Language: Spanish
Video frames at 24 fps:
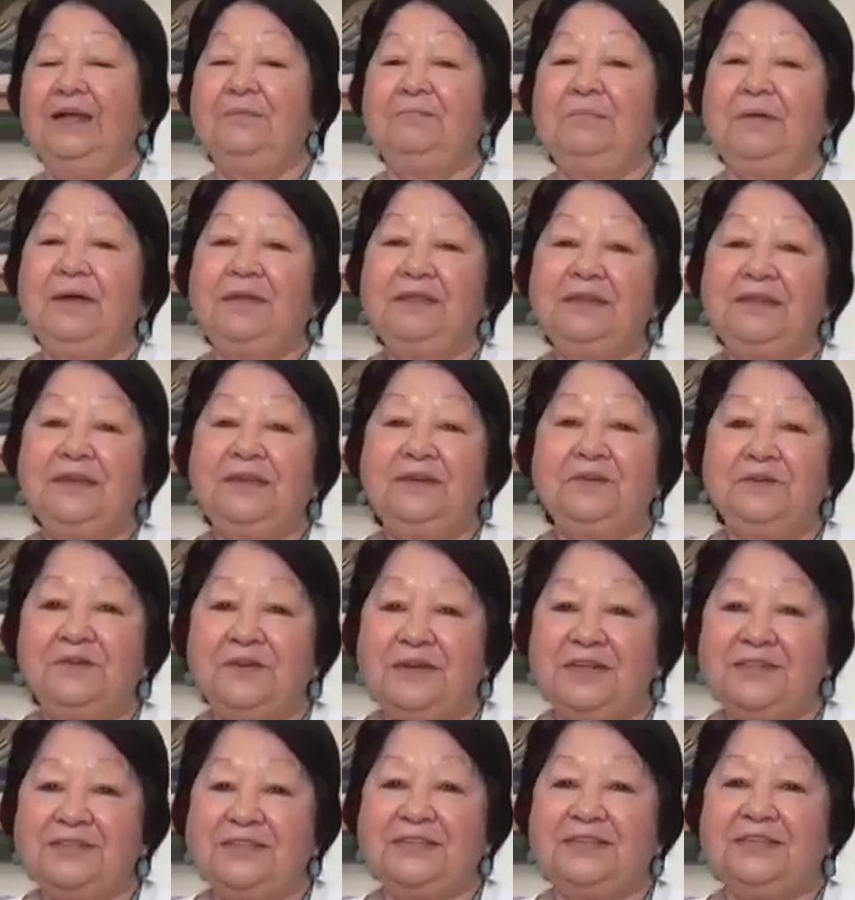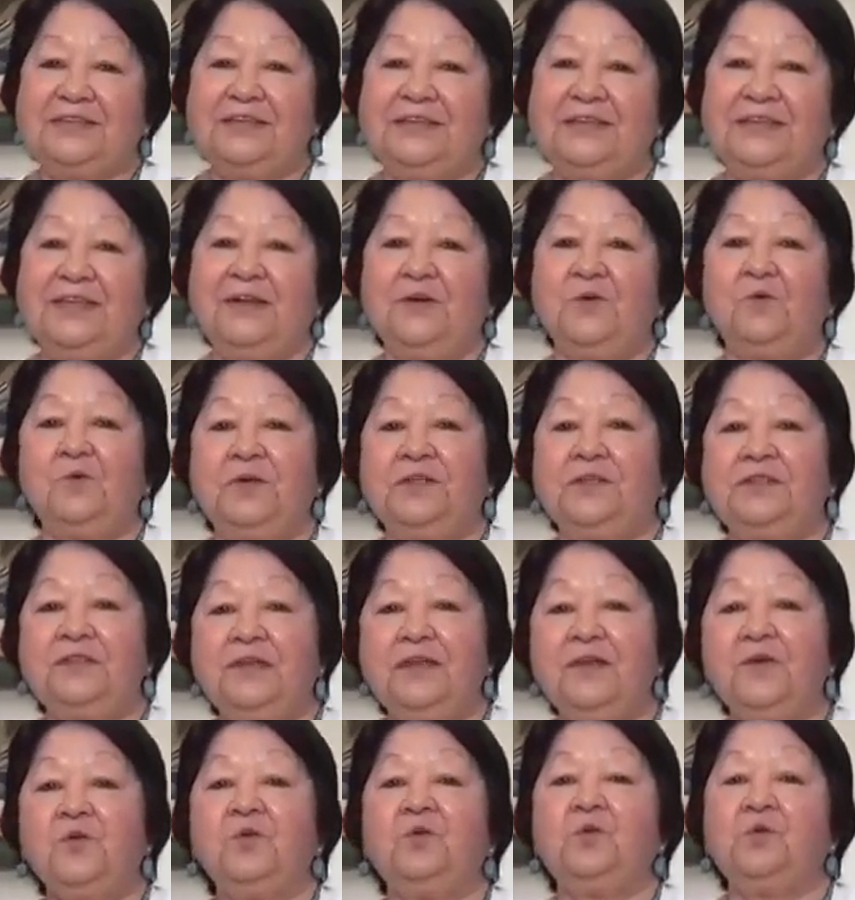La patria nos necesita,
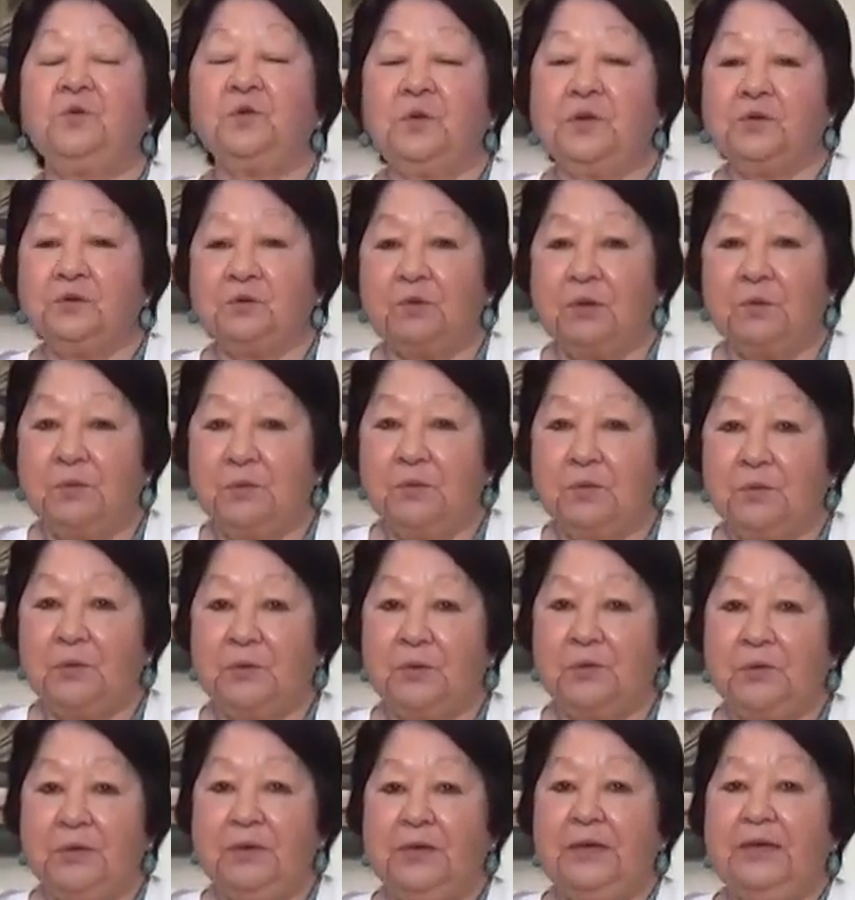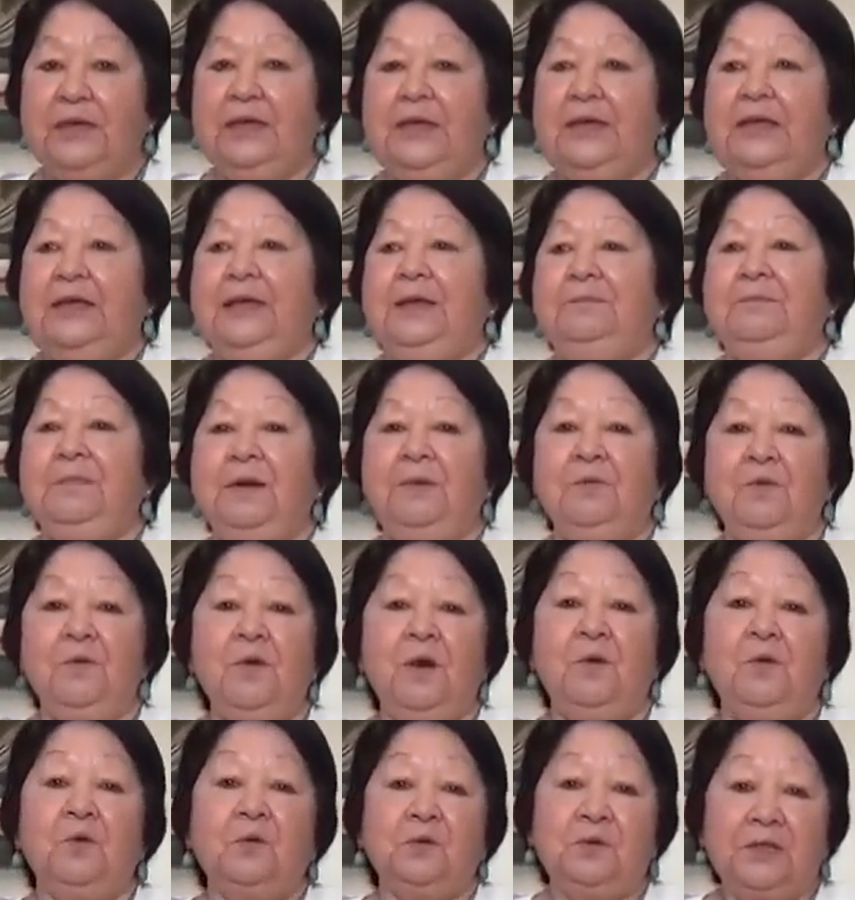cuenta con nuestro apoyo. Vamos
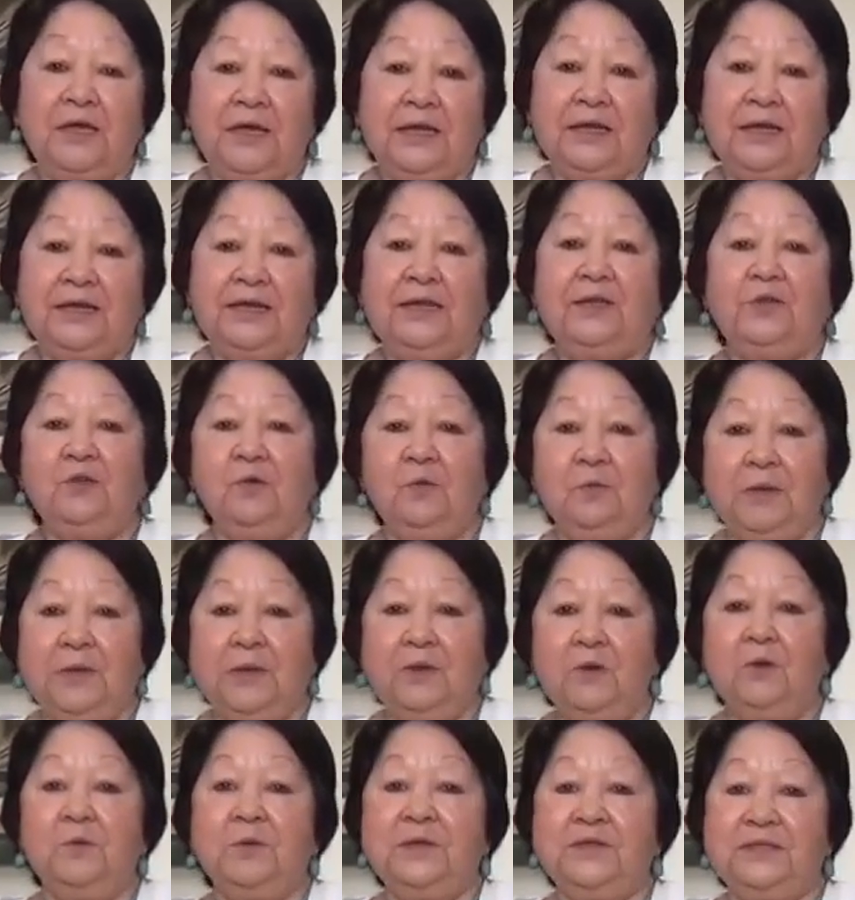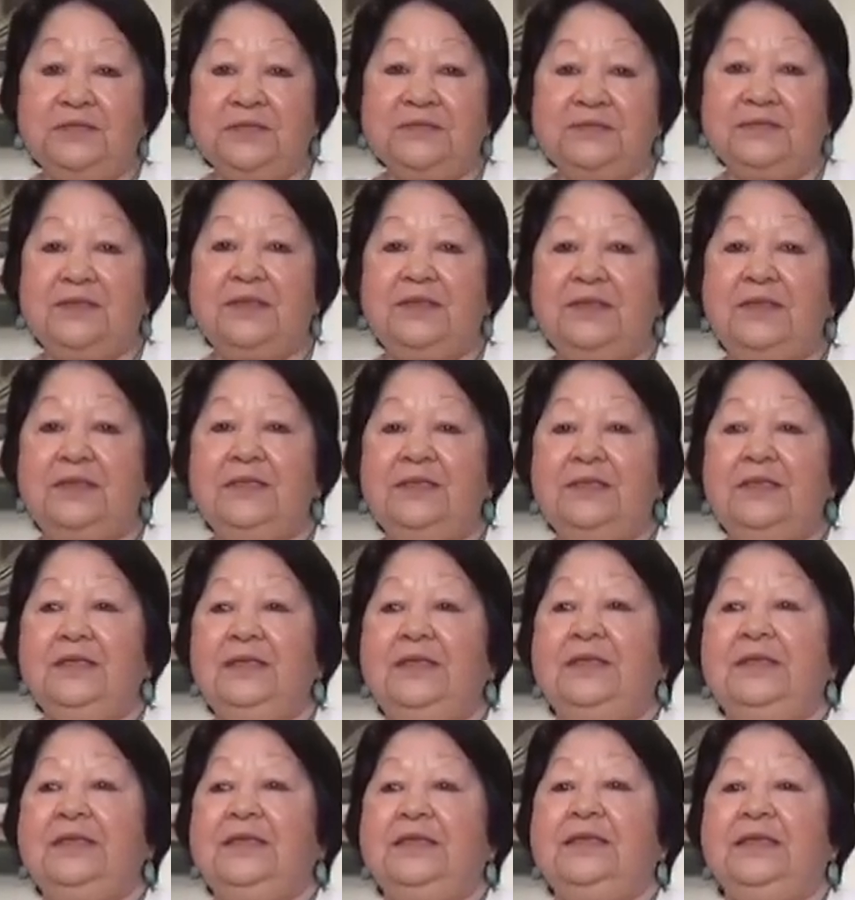a votar el domingo 26,
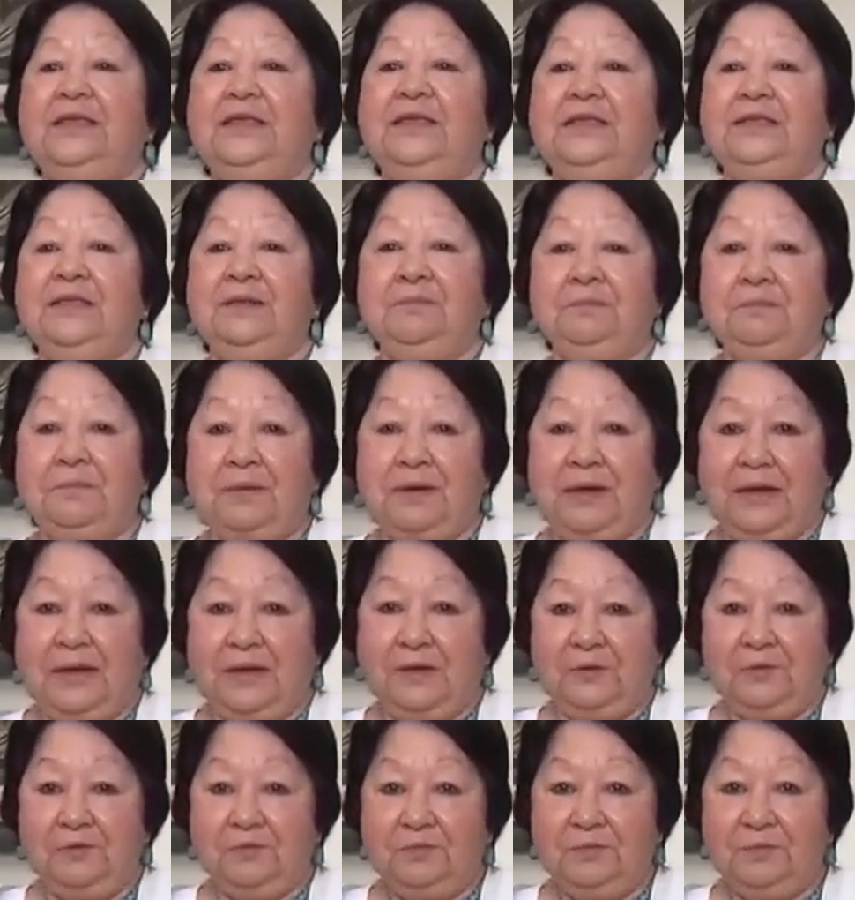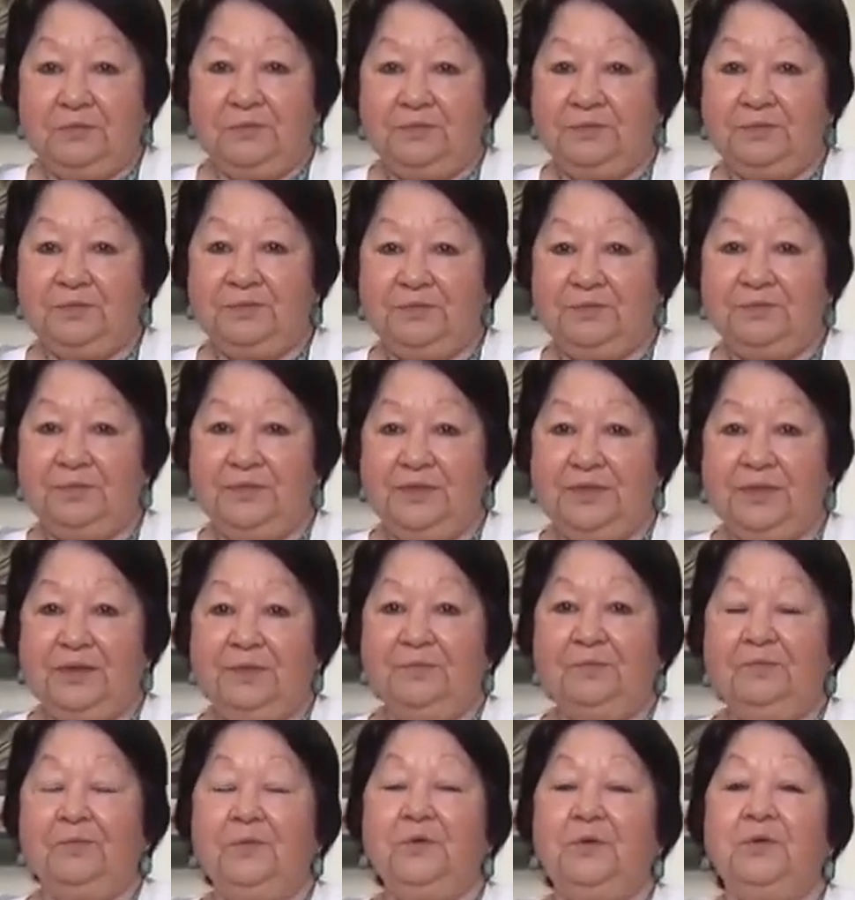temprano,
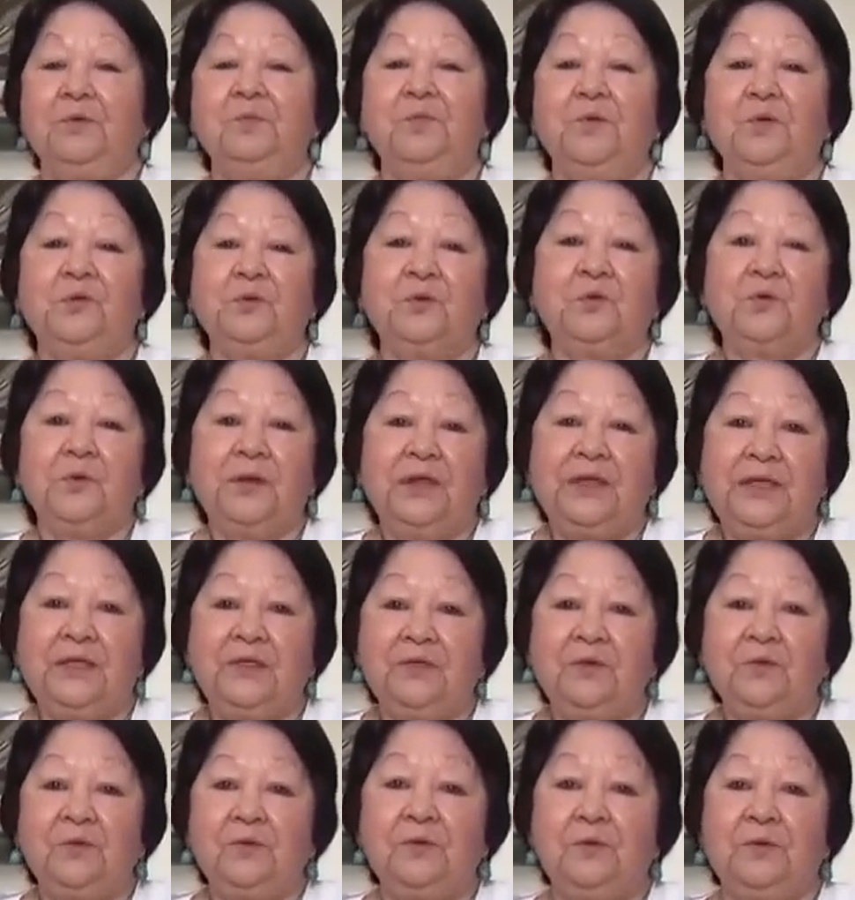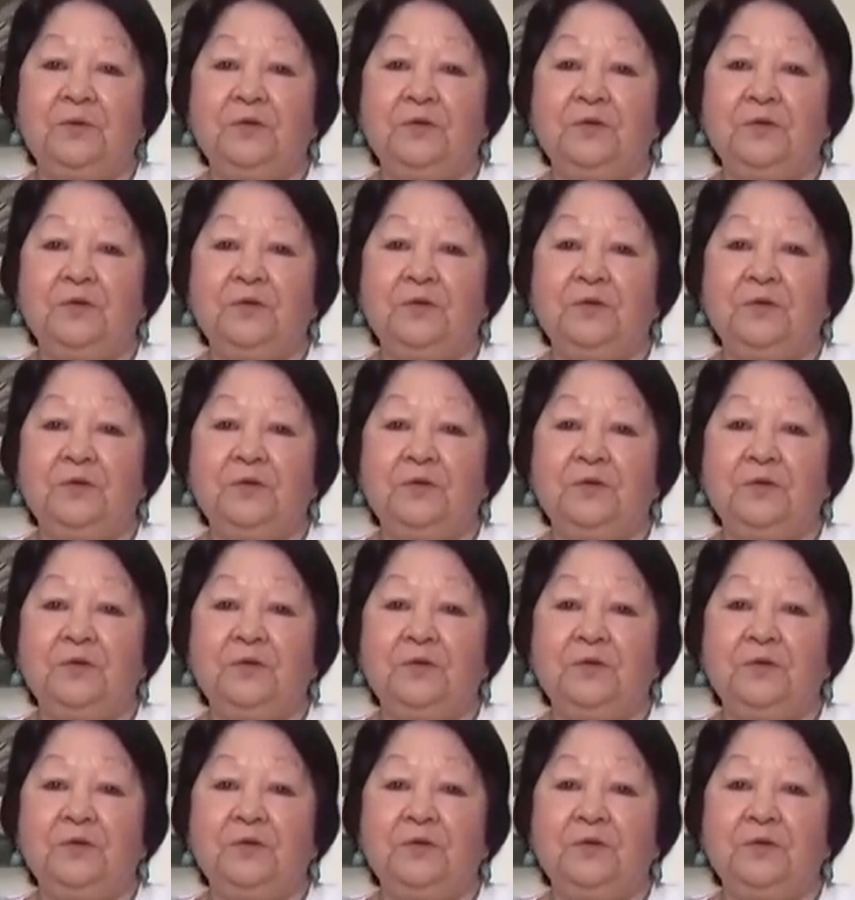por un voto unido